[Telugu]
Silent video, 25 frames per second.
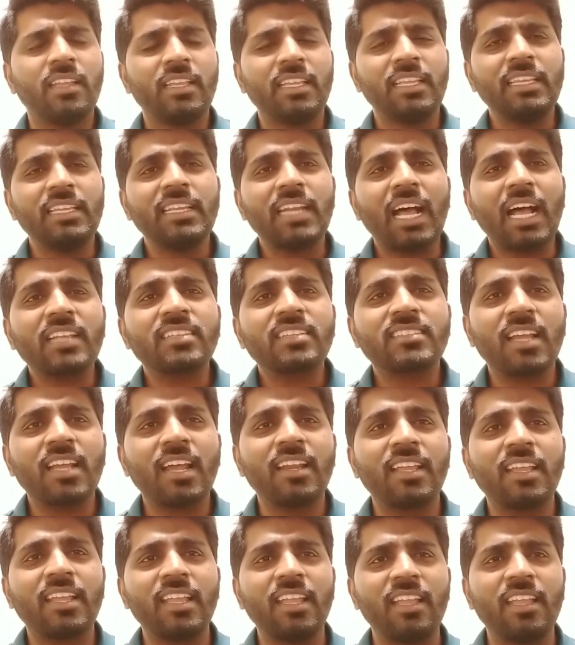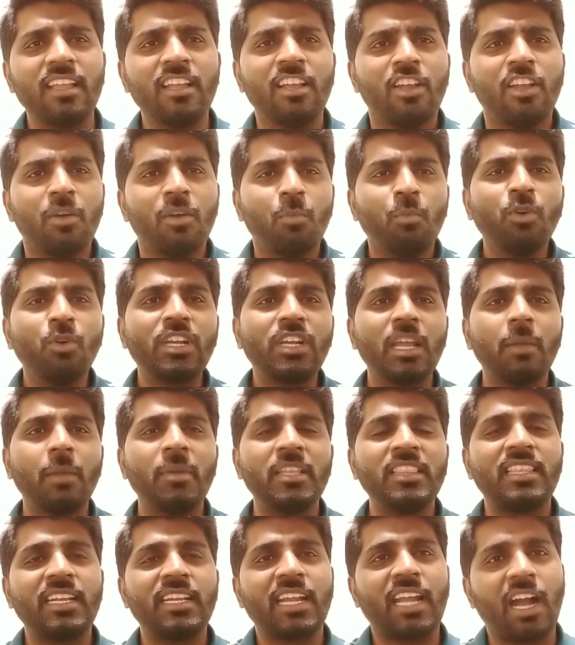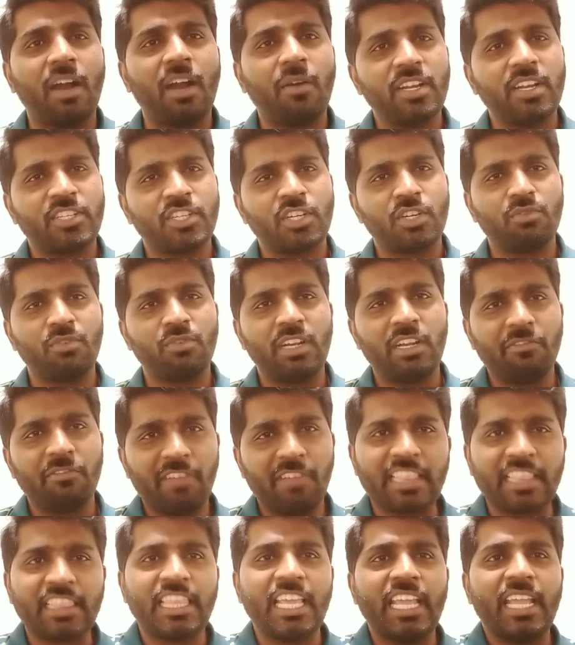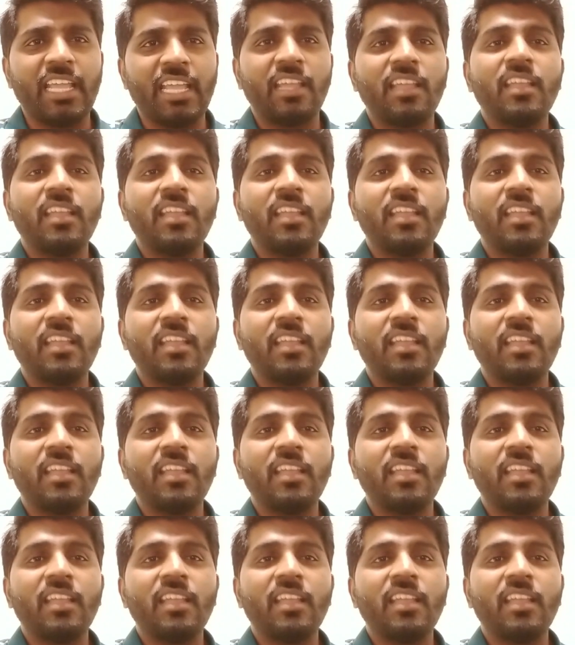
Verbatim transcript: ఈ రాష్ట్రానికి ముఖ్యమంత్రి కావాల్సినటువంటి వ్యక్తి